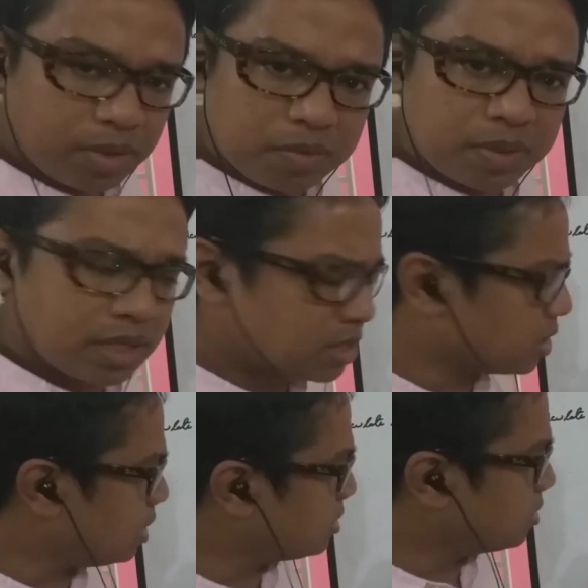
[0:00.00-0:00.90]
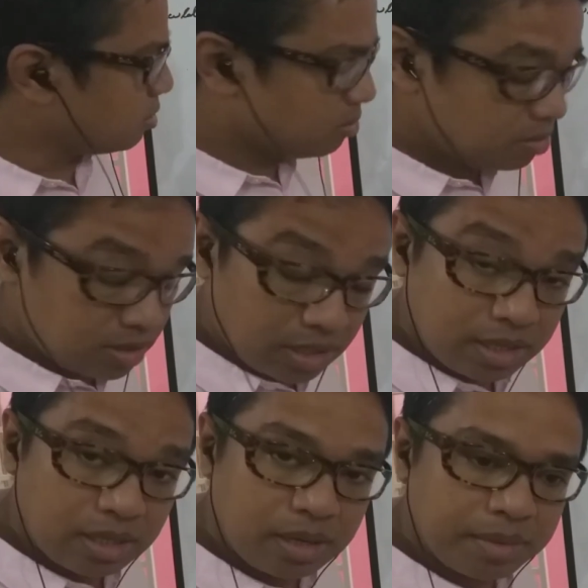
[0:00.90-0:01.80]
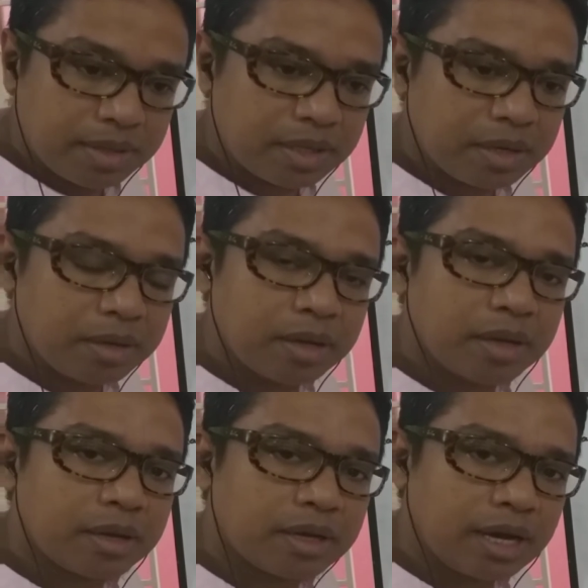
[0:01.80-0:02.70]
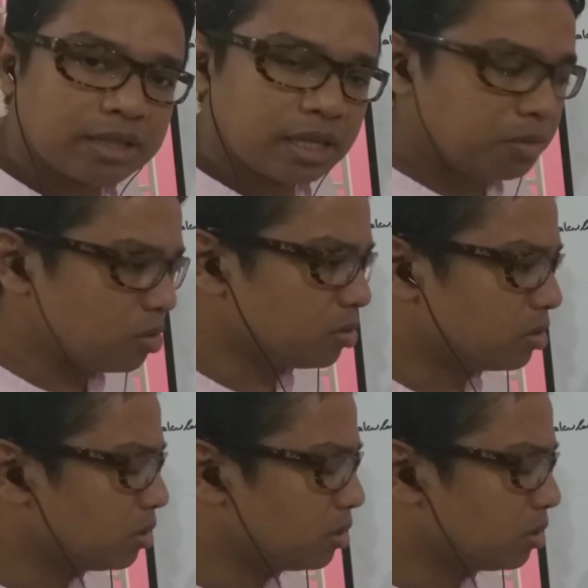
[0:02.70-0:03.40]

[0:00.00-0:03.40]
ম্যাথমেটিক্স ক্লাসেরগুলোর সাথে আমাদের খাতা এবং